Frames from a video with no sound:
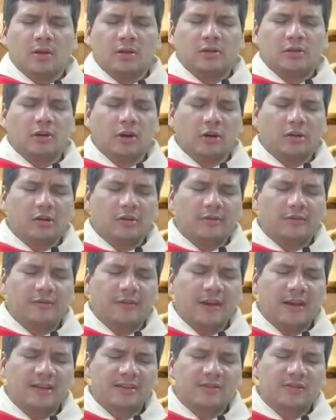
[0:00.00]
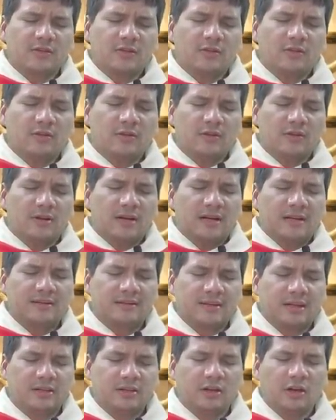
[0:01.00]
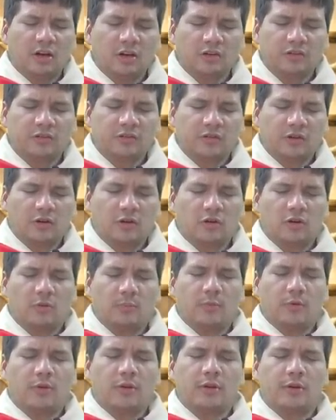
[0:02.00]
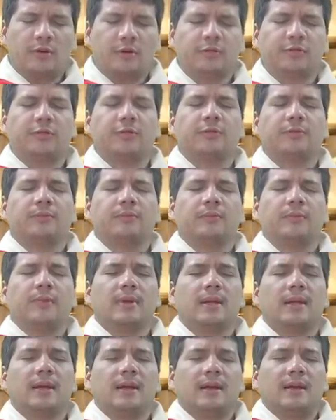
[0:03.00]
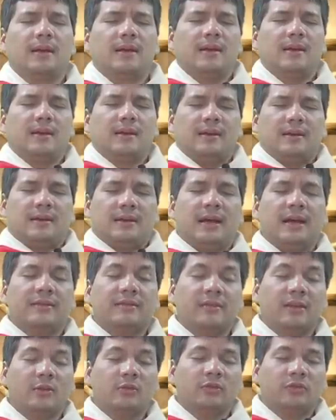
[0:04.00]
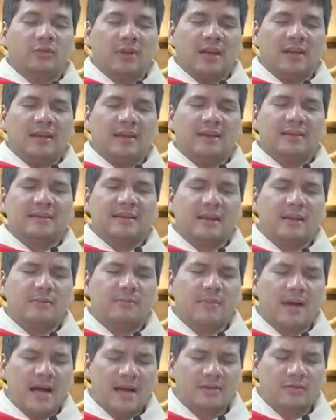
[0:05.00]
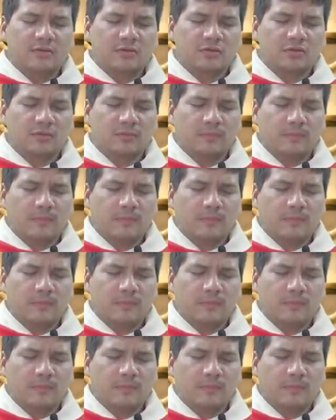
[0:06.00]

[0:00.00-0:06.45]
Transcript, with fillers: yo confieso ante Dios Todopoderoso y ante ustedes hermanos